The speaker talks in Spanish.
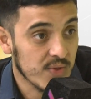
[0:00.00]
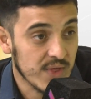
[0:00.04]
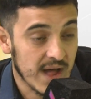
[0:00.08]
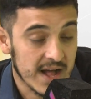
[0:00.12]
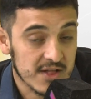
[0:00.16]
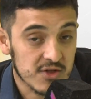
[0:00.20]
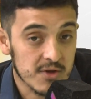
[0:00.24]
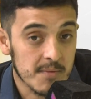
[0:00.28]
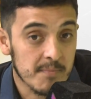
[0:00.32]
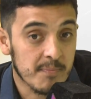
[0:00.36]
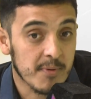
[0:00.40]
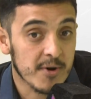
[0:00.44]
Un
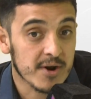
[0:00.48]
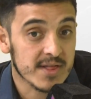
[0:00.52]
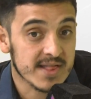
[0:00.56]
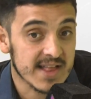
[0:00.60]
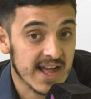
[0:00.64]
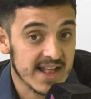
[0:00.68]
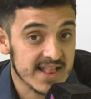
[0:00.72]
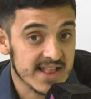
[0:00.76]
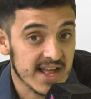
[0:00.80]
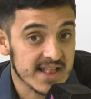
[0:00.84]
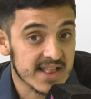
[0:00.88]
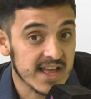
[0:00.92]
dato
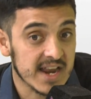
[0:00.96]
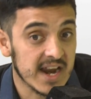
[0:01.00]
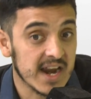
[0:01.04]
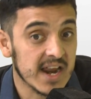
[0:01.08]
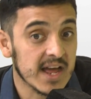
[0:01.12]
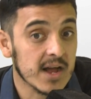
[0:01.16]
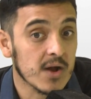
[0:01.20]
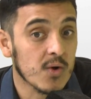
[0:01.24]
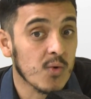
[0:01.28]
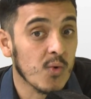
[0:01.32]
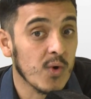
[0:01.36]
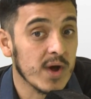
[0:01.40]
importante a tener
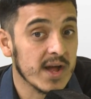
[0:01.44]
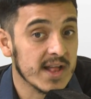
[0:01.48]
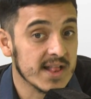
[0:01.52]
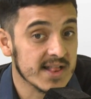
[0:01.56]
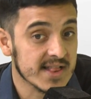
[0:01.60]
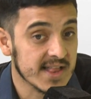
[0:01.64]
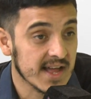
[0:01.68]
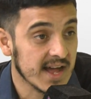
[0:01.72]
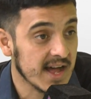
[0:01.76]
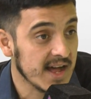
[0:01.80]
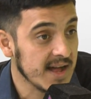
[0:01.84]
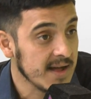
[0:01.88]
en
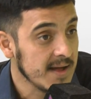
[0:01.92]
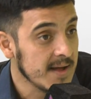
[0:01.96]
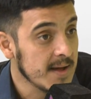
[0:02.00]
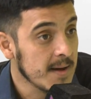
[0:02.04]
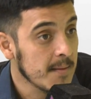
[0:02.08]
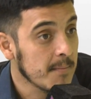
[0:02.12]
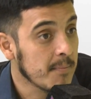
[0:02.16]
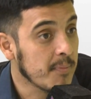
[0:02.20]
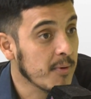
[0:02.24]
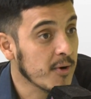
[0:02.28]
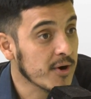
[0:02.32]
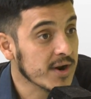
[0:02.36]
cuenta
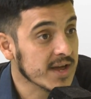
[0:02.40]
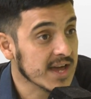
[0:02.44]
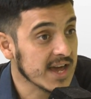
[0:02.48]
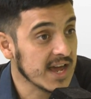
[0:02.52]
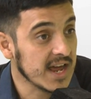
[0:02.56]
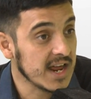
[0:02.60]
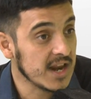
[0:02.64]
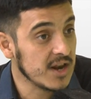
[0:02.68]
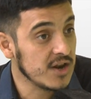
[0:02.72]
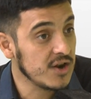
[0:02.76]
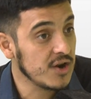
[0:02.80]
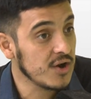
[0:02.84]

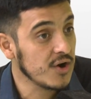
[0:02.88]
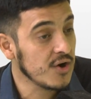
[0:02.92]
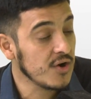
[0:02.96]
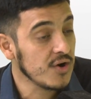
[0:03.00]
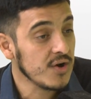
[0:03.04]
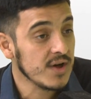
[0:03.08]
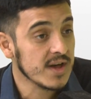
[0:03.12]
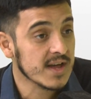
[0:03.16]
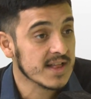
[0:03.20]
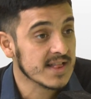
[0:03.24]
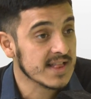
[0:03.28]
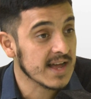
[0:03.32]
porque
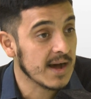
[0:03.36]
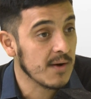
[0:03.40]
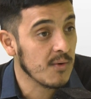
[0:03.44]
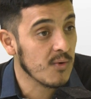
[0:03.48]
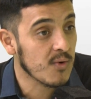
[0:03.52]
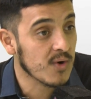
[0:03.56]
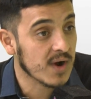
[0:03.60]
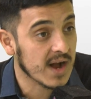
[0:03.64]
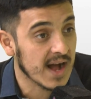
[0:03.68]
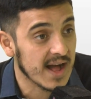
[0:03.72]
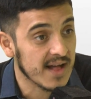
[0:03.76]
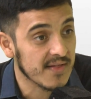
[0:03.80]
no está
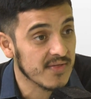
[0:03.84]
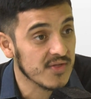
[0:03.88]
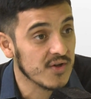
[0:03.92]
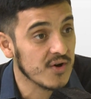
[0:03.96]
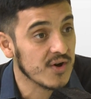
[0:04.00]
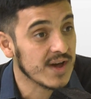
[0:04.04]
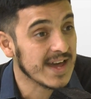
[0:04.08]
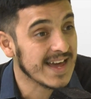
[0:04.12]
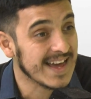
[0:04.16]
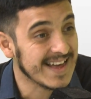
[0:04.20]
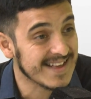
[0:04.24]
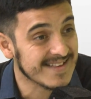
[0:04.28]

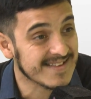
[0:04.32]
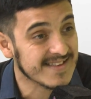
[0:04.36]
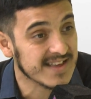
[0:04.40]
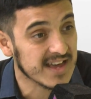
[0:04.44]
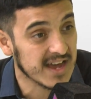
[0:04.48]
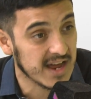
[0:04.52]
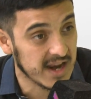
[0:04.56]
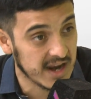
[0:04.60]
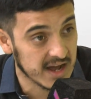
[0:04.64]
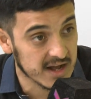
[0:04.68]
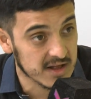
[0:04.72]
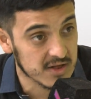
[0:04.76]
buscando
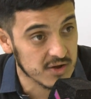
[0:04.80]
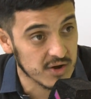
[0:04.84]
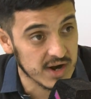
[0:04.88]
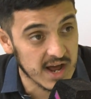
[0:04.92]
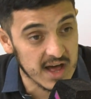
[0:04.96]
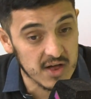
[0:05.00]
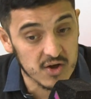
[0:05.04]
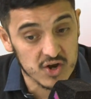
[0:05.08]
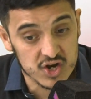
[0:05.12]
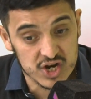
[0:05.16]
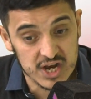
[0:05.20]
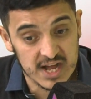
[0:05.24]
ese
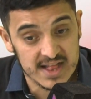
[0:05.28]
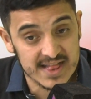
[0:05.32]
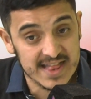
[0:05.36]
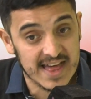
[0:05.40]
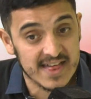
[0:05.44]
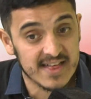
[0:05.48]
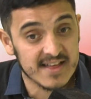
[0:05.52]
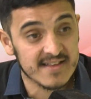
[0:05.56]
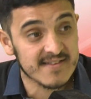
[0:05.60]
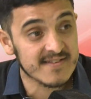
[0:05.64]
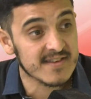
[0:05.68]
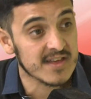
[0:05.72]
electorado, ya
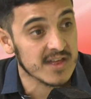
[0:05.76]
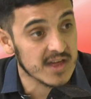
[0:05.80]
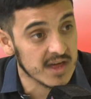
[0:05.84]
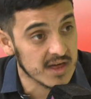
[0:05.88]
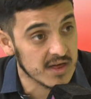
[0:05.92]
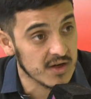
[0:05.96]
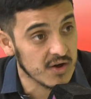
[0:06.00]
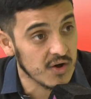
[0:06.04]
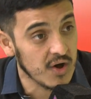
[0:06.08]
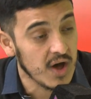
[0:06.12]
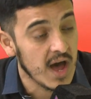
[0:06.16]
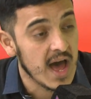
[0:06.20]
está
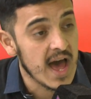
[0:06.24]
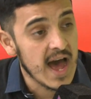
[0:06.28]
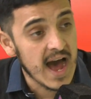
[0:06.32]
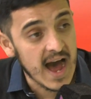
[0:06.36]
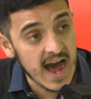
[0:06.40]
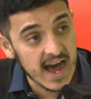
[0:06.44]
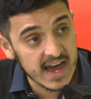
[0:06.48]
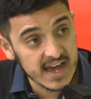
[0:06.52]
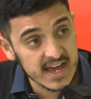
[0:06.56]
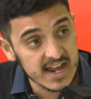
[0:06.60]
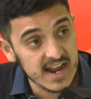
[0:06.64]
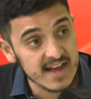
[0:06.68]
decidido
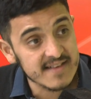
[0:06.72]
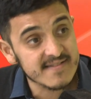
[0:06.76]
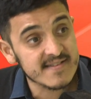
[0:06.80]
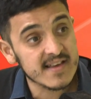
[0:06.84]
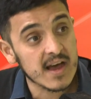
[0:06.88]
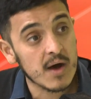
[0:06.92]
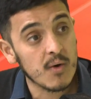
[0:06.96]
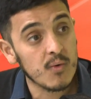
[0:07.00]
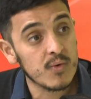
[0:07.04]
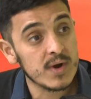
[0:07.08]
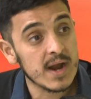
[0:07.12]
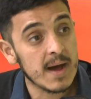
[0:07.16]
a ir
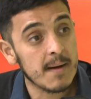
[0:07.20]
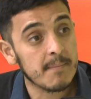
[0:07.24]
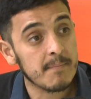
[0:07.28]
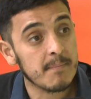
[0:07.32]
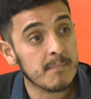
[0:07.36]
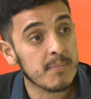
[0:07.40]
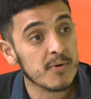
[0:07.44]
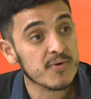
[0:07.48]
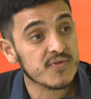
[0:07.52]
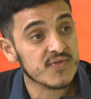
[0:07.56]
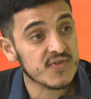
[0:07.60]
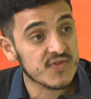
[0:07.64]
hacia
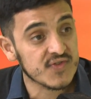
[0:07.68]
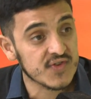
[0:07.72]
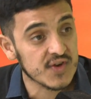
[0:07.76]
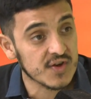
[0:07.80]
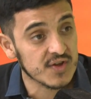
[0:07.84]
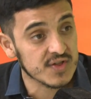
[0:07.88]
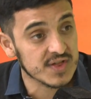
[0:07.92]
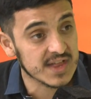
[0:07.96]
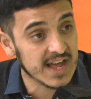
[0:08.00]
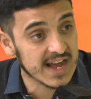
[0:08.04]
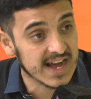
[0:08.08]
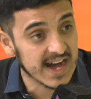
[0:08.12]
una
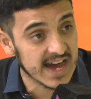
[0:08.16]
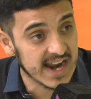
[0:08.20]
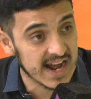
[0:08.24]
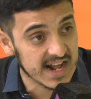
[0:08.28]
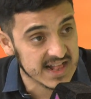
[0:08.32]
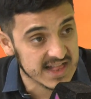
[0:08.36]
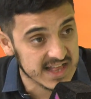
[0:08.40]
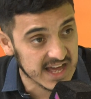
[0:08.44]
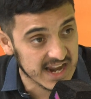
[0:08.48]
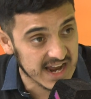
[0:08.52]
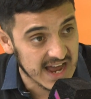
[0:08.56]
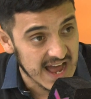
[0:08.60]
posición de
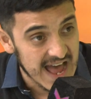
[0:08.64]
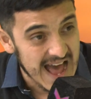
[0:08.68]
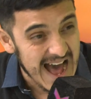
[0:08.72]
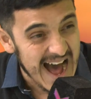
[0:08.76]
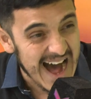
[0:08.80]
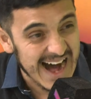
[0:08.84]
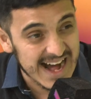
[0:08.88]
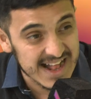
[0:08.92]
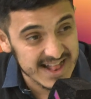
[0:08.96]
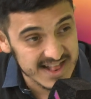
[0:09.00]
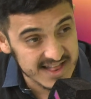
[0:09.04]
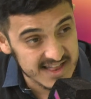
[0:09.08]
carácter
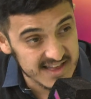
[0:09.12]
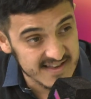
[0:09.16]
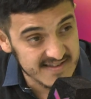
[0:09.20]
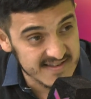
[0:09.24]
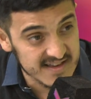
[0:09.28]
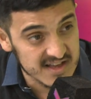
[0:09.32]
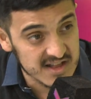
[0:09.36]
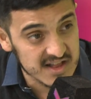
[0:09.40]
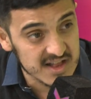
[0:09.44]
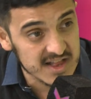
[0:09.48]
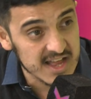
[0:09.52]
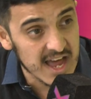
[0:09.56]

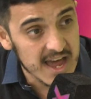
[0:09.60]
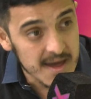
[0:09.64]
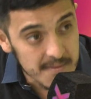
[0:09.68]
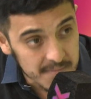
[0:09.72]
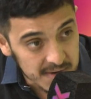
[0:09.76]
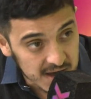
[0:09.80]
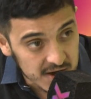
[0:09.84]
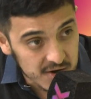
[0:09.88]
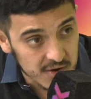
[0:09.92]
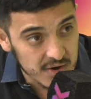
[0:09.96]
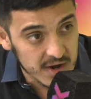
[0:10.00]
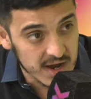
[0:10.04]

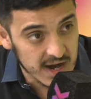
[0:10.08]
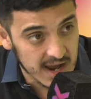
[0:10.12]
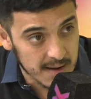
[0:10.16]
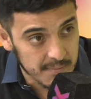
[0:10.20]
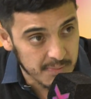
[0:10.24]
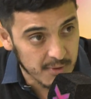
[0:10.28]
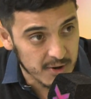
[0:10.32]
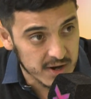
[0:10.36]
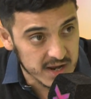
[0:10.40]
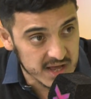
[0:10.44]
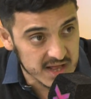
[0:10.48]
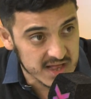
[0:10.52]
antisistémico de la
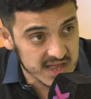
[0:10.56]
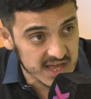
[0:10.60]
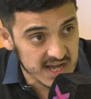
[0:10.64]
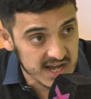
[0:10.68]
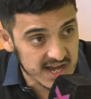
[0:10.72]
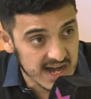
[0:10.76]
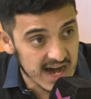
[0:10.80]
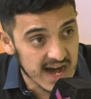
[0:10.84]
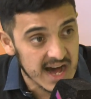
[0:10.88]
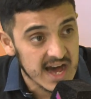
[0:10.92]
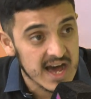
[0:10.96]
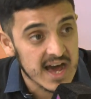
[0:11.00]

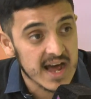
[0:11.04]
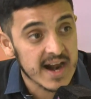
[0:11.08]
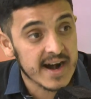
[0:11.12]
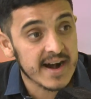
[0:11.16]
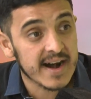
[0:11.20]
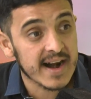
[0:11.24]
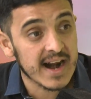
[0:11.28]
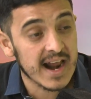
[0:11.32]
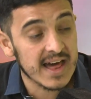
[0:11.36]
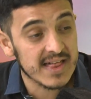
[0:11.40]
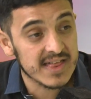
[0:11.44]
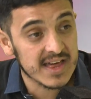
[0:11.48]
política,
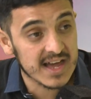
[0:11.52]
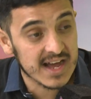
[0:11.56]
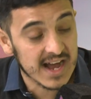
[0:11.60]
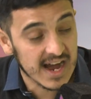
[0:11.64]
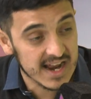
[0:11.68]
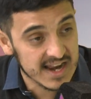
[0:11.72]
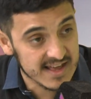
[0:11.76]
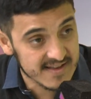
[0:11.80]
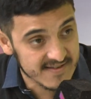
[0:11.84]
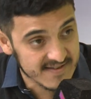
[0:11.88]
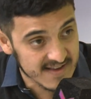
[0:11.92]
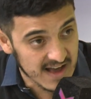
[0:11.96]

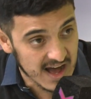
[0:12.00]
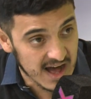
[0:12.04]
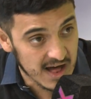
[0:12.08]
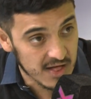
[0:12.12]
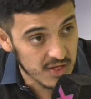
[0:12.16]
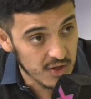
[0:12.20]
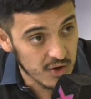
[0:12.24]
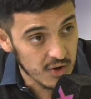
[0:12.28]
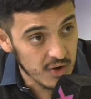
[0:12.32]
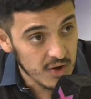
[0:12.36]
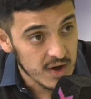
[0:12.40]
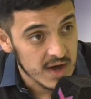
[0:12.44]

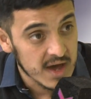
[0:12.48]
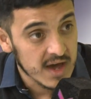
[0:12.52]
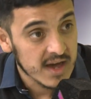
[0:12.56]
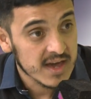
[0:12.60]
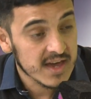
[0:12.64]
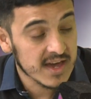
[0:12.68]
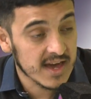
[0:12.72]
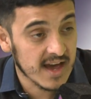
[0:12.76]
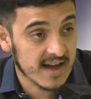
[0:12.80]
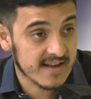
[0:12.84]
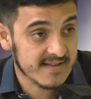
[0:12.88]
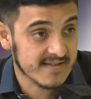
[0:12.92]
radicalizado
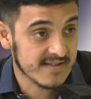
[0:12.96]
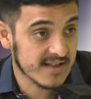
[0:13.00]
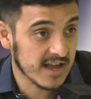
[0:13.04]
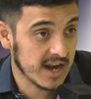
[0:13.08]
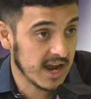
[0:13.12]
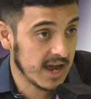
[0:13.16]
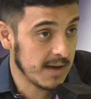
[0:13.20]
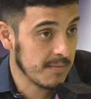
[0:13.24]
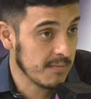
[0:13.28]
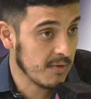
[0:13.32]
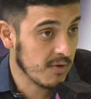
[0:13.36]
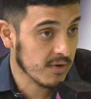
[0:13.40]
y
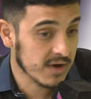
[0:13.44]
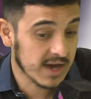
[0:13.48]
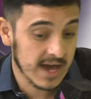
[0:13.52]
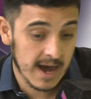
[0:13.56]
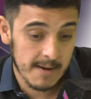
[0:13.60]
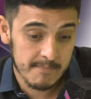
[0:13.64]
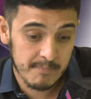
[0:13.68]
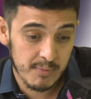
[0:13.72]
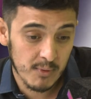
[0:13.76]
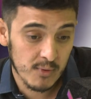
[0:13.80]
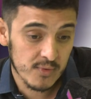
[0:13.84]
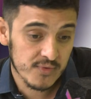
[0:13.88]
extremo, que
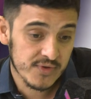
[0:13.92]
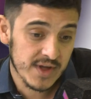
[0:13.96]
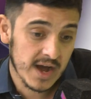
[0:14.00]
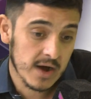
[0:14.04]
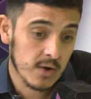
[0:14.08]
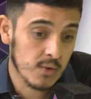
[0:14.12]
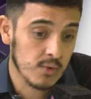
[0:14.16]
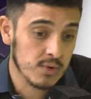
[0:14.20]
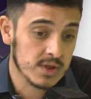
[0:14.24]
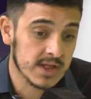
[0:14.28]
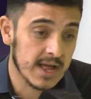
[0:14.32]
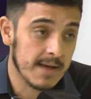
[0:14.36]
apunta
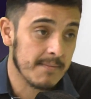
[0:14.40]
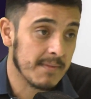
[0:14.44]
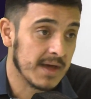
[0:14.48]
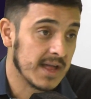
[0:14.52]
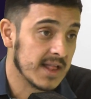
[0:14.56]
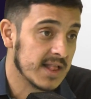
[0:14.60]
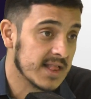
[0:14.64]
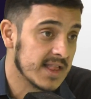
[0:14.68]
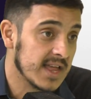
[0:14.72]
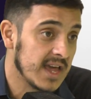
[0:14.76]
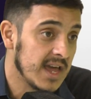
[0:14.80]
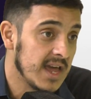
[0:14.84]

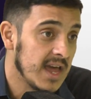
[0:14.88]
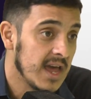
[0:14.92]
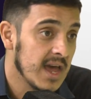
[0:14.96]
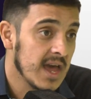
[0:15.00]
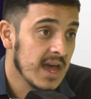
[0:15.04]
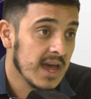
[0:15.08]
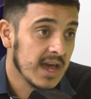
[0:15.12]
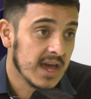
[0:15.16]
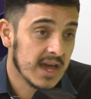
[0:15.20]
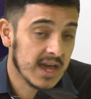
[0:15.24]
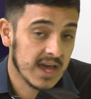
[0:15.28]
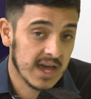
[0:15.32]
justamente
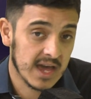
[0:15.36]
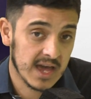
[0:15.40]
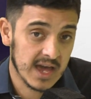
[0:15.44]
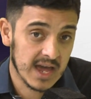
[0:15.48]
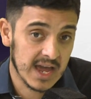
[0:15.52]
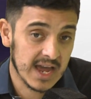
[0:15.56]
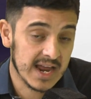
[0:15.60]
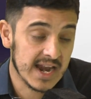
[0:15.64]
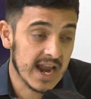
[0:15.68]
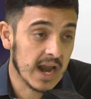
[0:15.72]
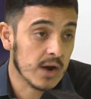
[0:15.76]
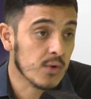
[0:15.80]
eh,
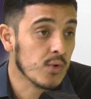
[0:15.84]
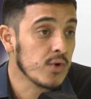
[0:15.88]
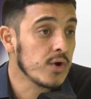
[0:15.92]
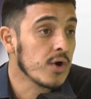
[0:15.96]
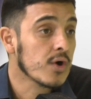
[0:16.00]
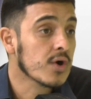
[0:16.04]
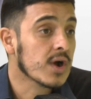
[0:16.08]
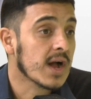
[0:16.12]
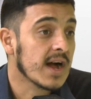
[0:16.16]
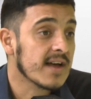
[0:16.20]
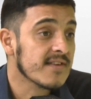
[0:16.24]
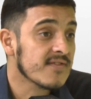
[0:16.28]
en
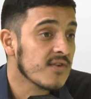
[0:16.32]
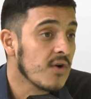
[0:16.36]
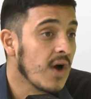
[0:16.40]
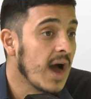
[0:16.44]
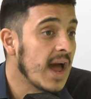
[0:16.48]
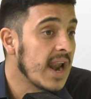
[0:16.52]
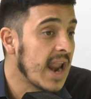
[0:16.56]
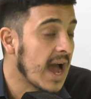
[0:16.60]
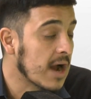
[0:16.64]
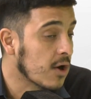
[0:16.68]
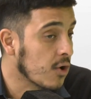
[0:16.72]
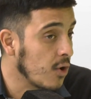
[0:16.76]
algunos casos
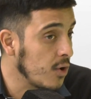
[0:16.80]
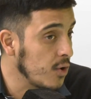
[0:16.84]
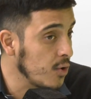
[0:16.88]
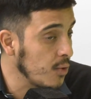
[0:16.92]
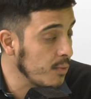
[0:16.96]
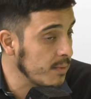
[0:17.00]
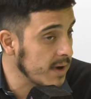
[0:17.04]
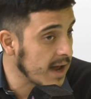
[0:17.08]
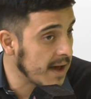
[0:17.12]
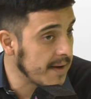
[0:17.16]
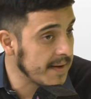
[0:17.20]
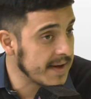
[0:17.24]
a la
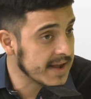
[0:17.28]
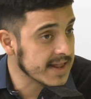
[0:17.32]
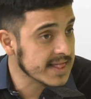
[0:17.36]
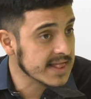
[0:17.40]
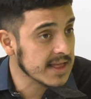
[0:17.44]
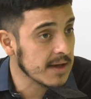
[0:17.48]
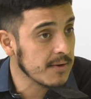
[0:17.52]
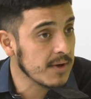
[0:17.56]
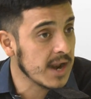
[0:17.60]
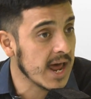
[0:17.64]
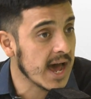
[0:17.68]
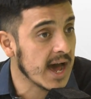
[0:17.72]
columna
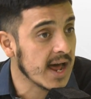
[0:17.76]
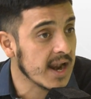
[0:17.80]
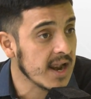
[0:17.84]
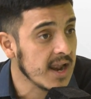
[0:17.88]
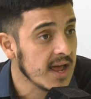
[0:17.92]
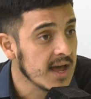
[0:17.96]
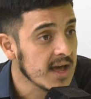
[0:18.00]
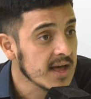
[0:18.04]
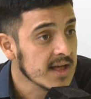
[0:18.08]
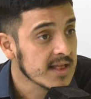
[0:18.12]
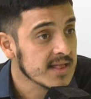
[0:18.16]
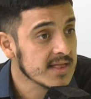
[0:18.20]
vertebral
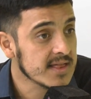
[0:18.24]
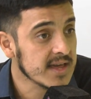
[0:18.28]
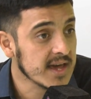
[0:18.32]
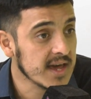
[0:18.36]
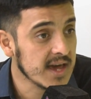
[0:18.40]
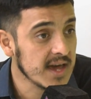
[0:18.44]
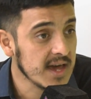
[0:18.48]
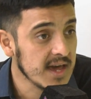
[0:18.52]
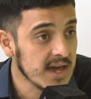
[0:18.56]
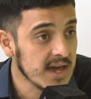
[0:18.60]
de,